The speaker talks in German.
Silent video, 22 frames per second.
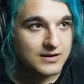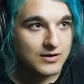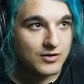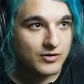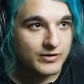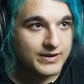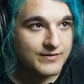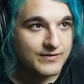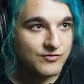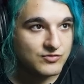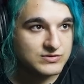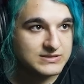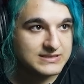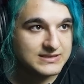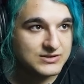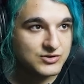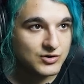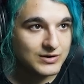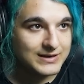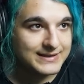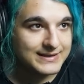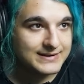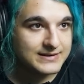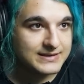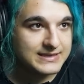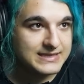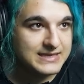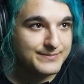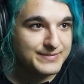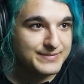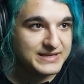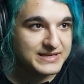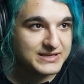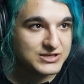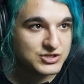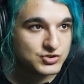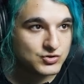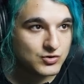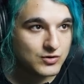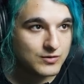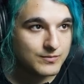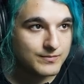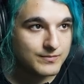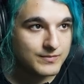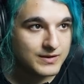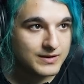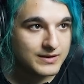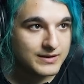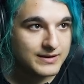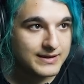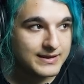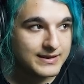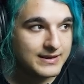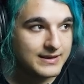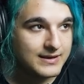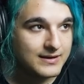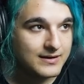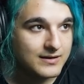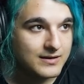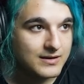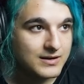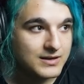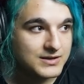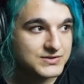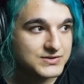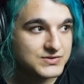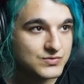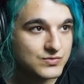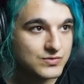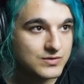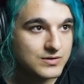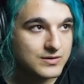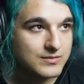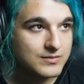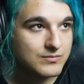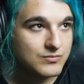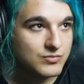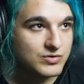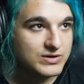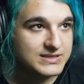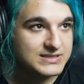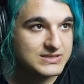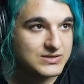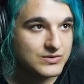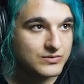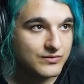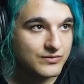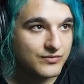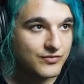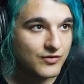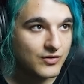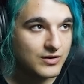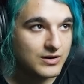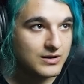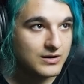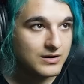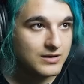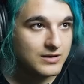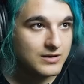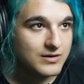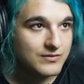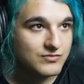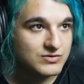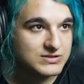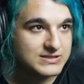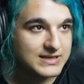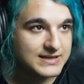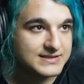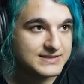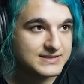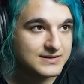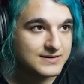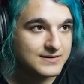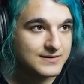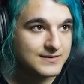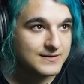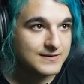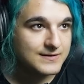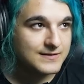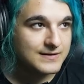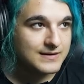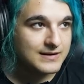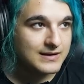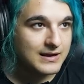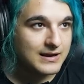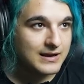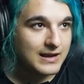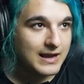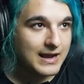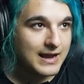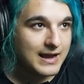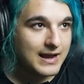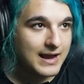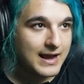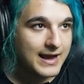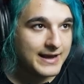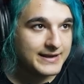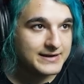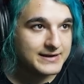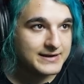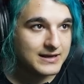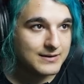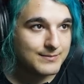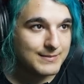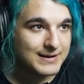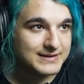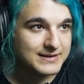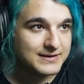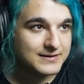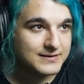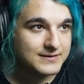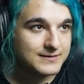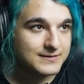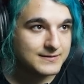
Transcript: Okay, wo sind die Toiletten? Hier bin ich gestorben. E. So, Munition voll. Wo seid ihr? Einer nach dem anderen.